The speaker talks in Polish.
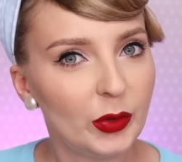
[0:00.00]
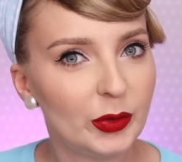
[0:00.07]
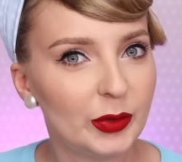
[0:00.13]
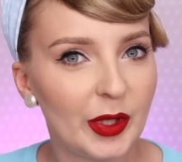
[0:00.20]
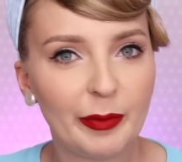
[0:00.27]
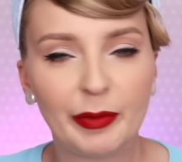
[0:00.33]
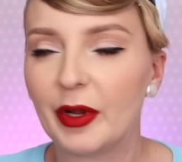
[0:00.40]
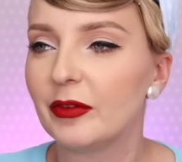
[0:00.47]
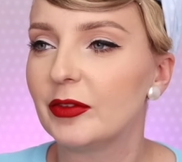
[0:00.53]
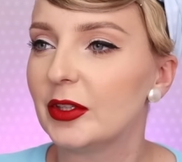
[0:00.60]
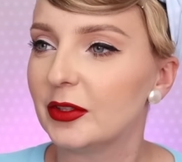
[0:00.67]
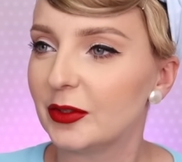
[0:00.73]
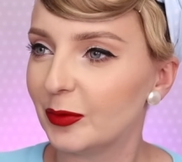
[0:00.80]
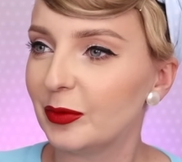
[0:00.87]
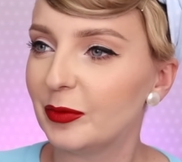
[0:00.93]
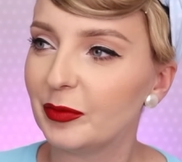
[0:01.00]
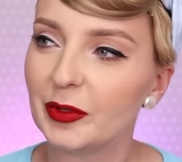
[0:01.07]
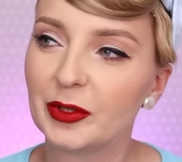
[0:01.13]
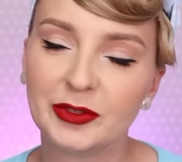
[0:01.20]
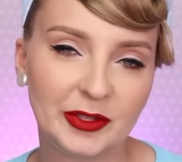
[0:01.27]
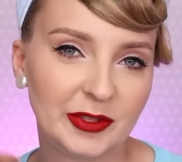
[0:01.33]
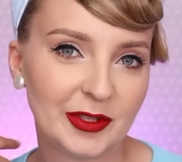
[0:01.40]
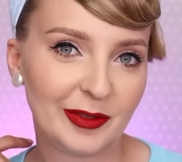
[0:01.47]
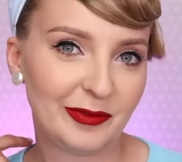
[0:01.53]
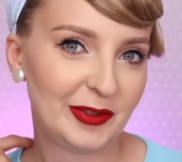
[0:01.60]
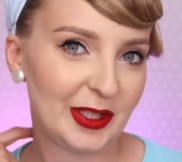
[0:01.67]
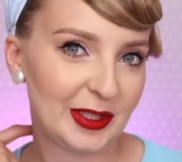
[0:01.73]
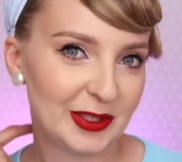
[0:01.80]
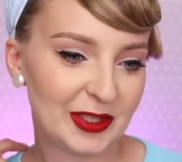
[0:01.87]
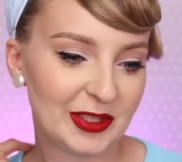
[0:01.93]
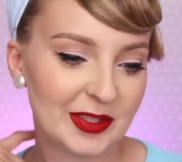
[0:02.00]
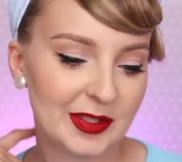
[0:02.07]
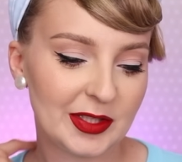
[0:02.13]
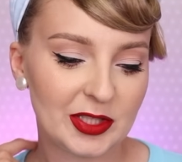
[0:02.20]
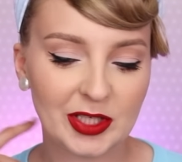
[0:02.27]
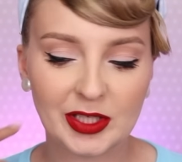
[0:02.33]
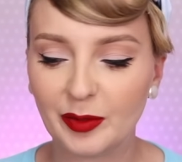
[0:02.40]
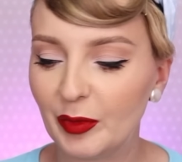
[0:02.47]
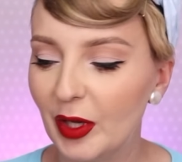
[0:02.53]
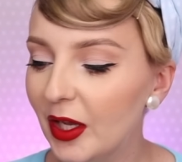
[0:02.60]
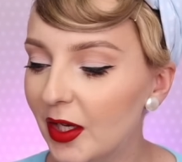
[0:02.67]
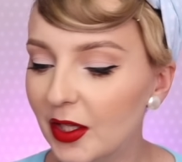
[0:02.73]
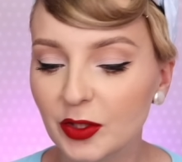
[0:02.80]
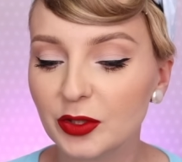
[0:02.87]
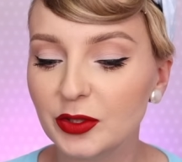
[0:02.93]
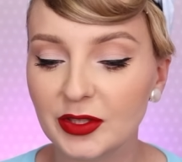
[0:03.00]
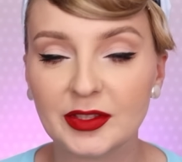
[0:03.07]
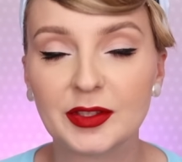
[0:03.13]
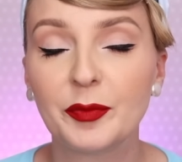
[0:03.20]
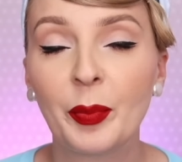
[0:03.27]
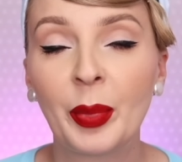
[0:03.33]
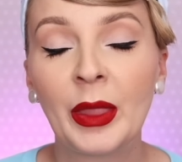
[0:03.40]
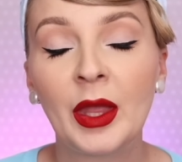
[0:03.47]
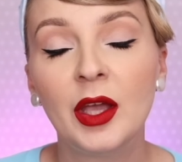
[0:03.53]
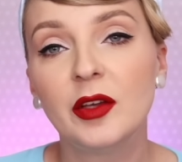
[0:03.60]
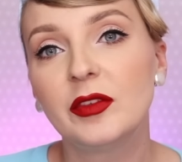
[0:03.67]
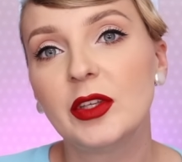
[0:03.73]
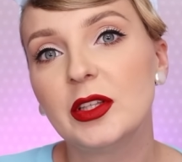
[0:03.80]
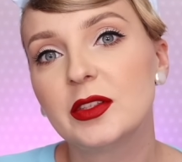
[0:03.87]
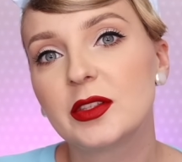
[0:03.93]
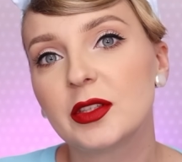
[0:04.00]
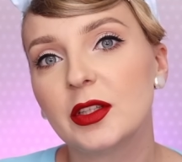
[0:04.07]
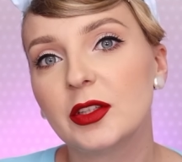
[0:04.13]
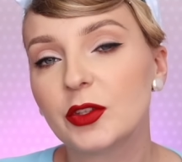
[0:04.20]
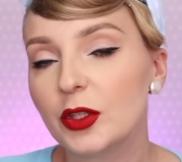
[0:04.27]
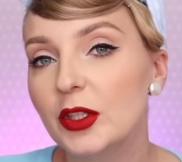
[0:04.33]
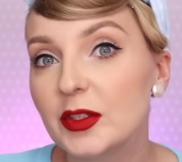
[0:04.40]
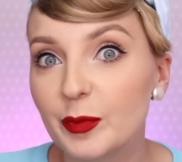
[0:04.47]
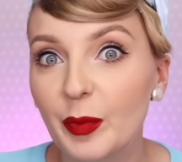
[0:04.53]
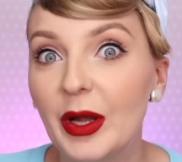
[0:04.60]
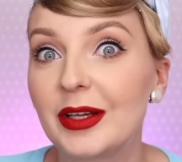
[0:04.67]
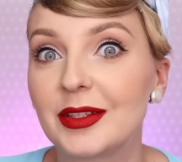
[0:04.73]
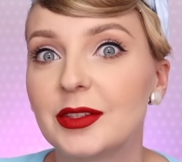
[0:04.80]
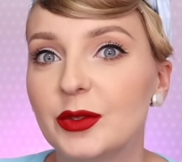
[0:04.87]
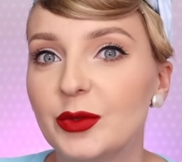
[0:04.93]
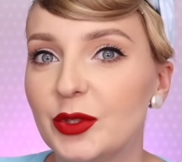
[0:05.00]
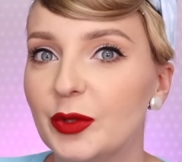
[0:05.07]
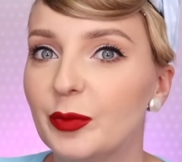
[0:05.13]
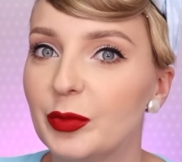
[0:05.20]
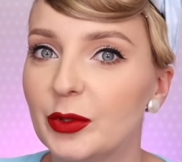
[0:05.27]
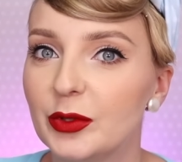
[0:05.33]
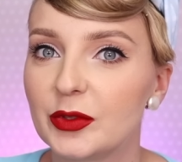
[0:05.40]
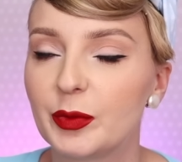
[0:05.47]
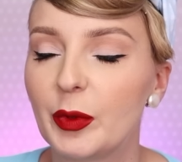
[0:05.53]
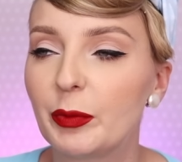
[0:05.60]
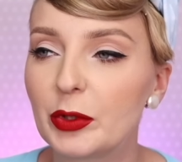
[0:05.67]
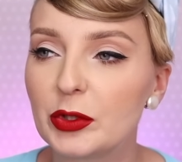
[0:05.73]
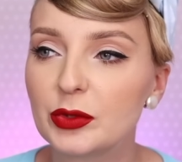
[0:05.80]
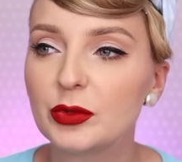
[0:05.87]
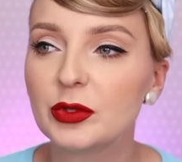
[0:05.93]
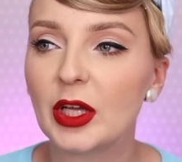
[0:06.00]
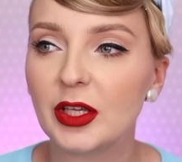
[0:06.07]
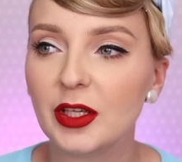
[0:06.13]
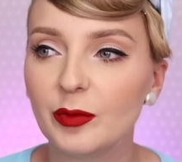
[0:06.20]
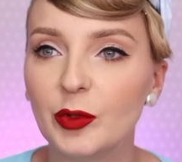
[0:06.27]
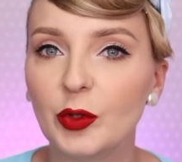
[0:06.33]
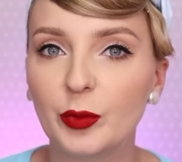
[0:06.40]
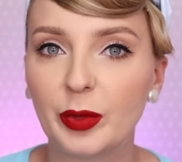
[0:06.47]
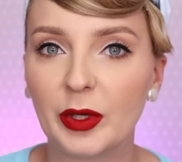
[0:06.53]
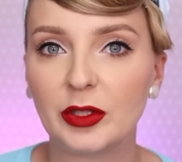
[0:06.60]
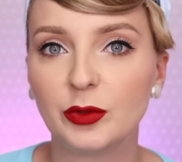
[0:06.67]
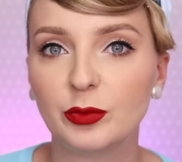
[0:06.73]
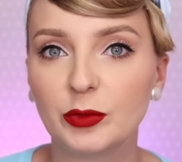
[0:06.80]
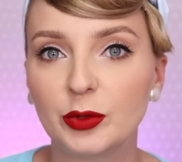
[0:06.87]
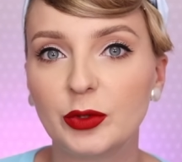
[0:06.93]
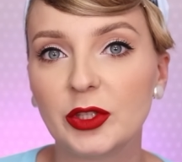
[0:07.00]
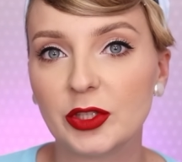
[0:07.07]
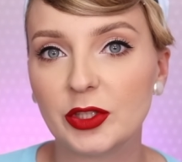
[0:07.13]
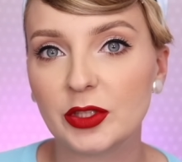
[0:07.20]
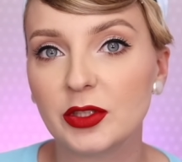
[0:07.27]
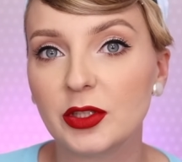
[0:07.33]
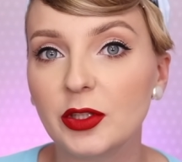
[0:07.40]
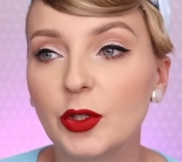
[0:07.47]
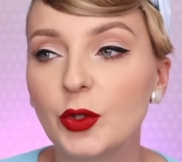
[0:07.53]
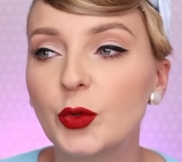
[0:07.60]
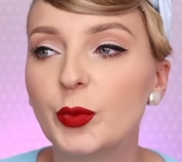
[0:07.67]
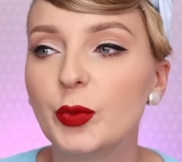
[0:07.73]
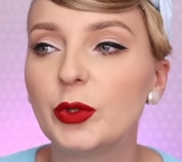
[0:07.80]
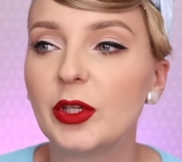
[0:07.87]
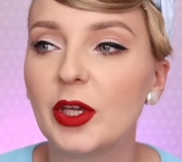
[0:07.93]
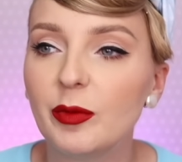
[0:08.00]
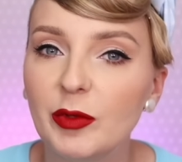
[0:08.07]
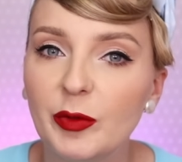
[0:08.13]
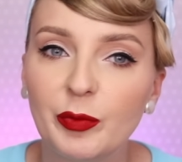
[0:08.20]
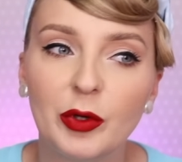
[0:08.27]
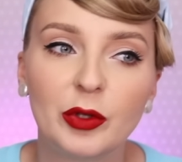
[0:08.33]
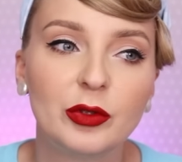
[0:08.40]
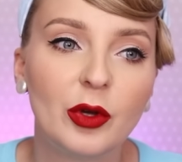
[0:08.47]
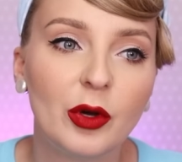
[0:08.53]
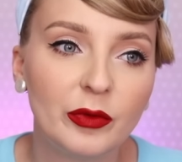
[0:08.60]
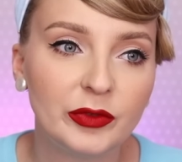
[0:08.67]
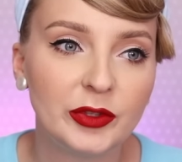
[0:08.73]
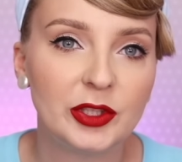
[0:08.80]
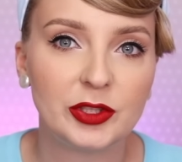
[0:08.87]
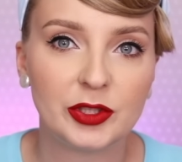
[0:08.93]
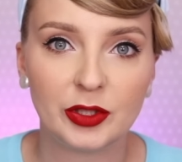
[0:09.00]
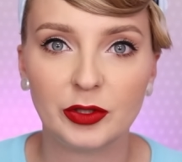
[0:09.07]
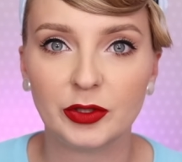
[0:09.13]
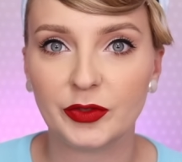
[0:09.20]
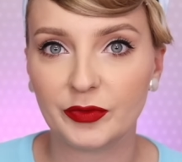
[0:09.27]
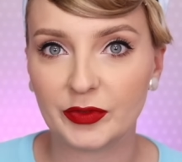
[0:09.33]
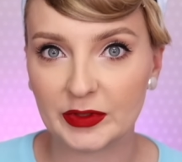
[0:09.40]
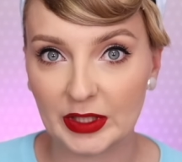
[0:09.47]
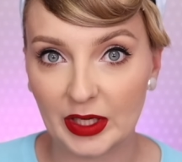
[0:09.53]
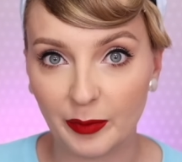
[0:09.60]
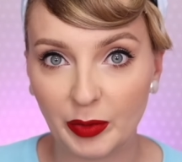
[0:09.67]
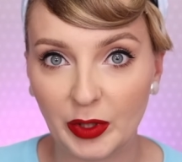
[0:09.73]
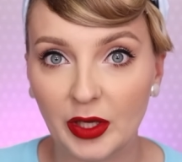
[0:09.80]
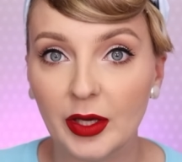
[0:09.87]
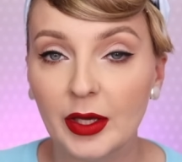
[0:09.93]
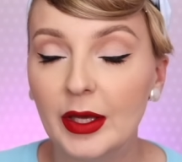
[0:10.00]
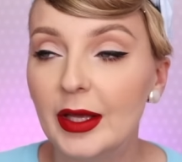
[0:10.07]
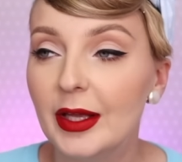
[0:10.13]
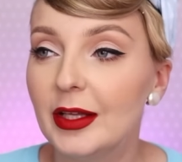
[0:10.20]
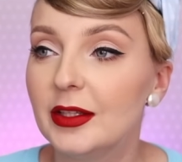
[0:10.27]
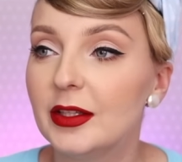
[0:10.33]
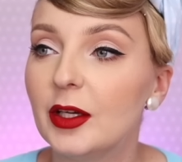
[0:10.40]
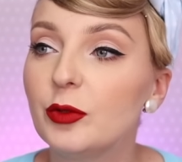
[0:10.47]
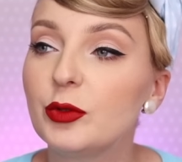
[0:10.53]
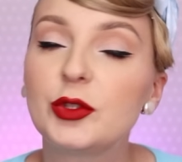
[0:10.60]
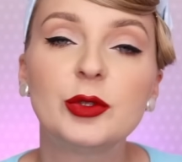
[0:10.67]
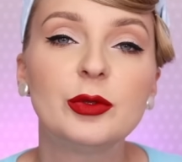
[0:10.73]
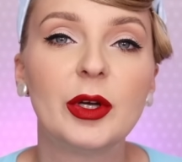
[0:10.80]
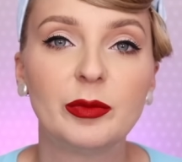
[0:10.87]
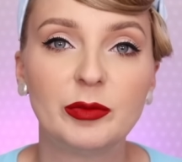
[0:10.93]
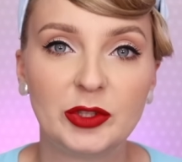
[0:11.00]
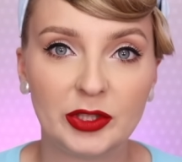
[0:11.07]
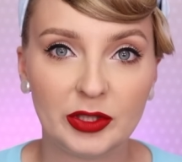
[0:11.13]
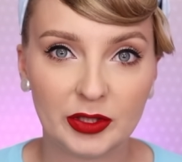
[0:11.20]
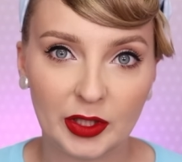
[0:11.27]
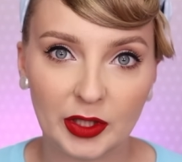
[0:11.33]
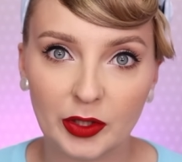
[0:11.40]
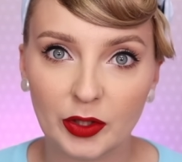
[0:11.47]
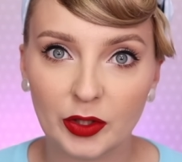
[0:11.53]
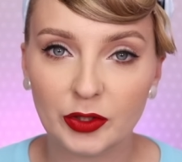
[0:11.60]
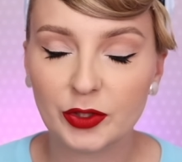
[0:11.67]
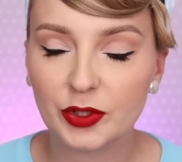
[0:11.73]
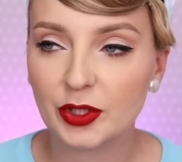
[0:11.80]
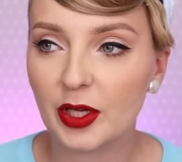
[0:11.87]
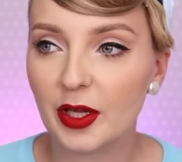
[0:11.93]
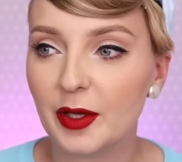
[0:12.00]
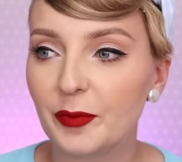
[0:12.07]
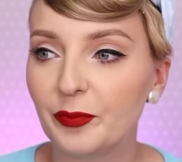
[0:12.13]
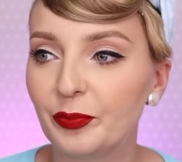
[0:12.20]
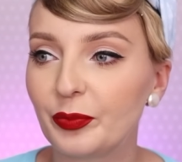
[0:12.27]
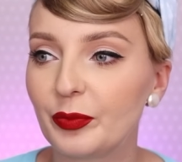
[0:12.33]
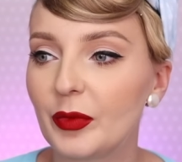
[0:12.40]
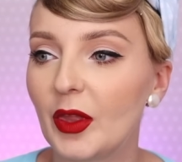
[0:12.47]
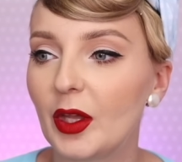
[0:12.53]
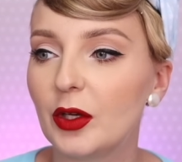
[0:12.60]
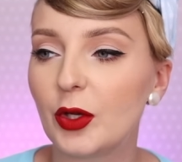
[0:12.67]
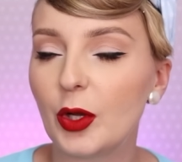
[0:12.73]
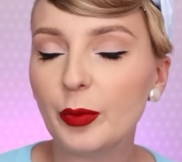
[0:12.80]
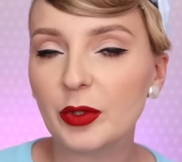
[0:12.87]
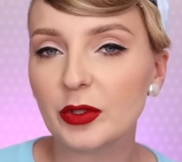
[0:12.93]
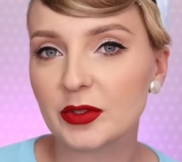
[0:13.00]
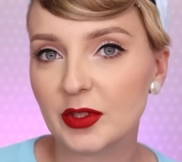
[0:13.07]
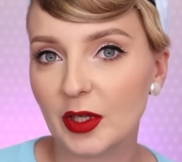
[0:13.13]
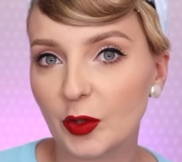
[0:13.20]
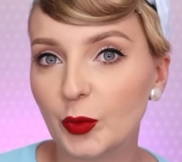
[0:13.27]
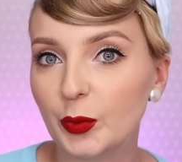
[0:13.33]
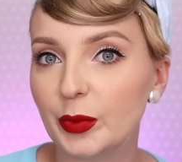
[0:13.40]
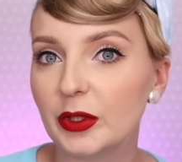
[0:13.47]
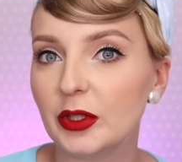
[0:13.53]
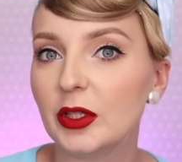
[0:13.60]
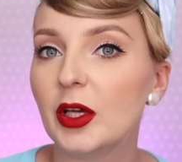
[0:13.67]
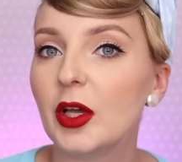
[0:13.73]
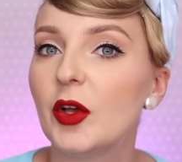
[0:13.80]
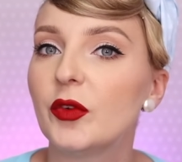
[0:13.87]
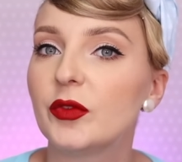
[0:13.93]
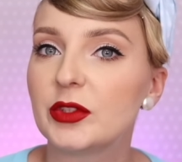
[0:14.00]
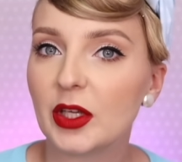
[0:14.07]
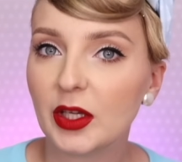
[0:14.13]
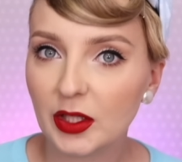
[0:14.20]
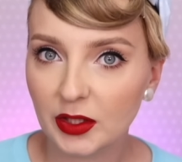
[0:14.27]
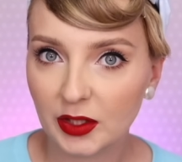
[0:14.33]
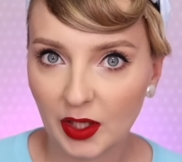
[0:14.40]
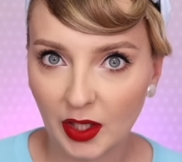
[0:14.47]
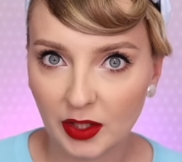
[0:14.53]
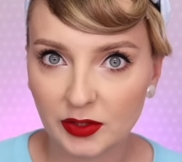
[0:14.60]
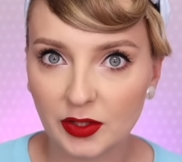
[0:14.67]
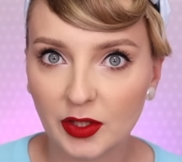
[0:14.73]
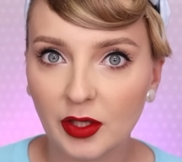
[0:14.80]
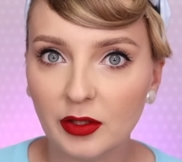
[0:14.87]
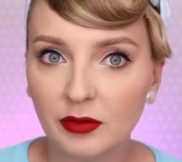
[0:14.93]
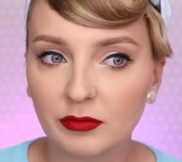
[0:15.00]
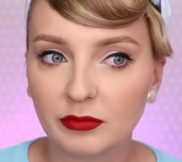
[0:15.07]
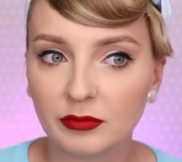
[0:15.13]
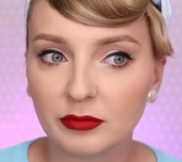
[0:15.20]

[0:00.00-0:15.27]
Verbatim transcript: Uuu, naprawdę, to po dzieciach widać, jak się starzejemy, ale to nic. Więc e, to jest bardzo duży plus. Po prostu dajemy ubraniom drugie życie, nie kupujemy ponownie czegoś w sklepie. Nauczyłam się tego, że mm, robiąc zakupy w second handzie,